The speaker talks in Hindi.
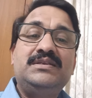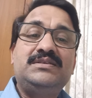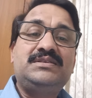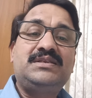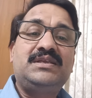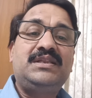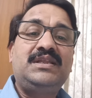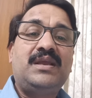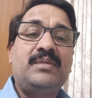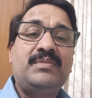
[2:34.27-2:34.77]
इस
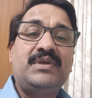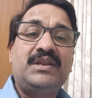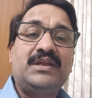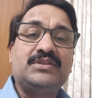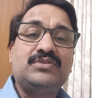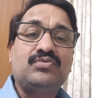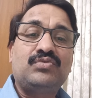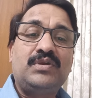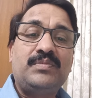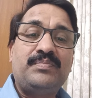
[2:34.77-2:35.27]
क्रिया में
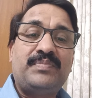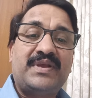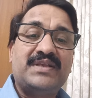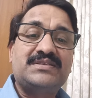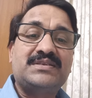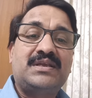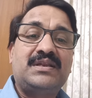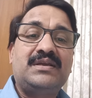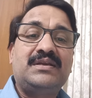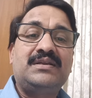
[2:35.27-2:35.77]
ना तो कोई
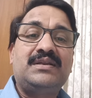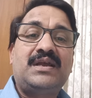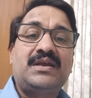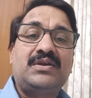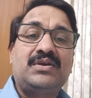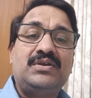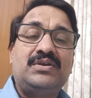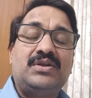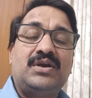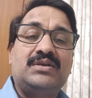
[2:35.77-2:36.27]
पैसा लगना
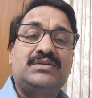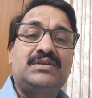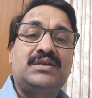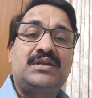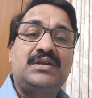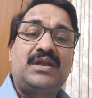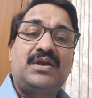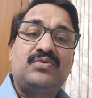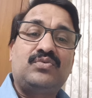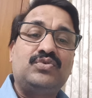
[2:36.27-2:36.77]
कोई
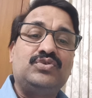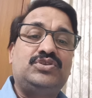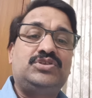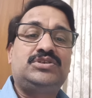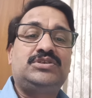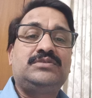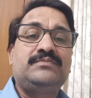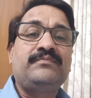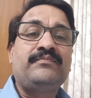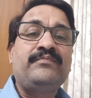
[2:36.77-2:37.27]
डॉक्टर ना
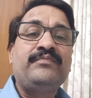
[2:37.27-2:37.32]
कुछ